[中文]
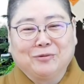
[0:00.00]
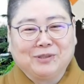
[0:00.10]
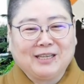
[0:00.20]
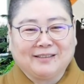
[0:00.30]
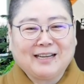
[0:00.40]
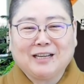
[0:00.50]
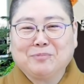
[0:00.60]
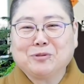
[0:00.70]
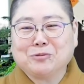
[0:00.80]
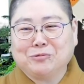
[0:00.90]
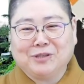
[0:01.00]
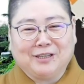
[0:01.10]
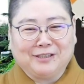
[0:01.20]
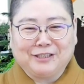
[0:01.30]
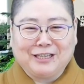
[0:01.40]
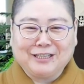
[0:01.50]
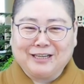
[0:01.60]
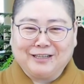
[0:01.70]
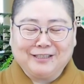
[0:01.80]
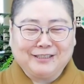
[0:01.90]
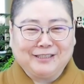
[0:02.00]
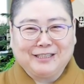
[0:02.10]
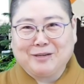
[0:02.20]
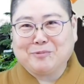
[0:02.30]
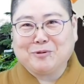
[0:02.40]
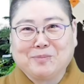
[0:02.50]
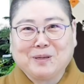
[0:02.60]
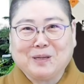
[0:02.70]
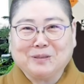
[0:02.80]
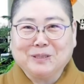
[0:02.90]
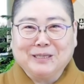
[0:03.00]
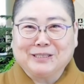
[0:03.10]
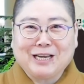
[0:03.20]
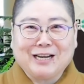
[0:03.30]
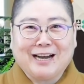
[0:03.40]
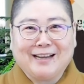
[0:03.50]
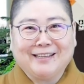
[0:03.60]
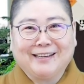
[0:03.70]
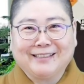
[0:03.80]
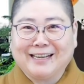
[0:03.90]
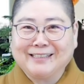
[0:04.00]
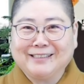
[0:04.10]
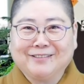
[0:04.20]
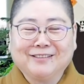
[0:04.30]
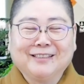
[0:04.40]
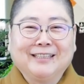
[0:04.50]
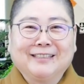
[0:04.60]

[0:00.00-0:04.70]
我想大概不出啊香港啊、新加包含上海啊哪里哦，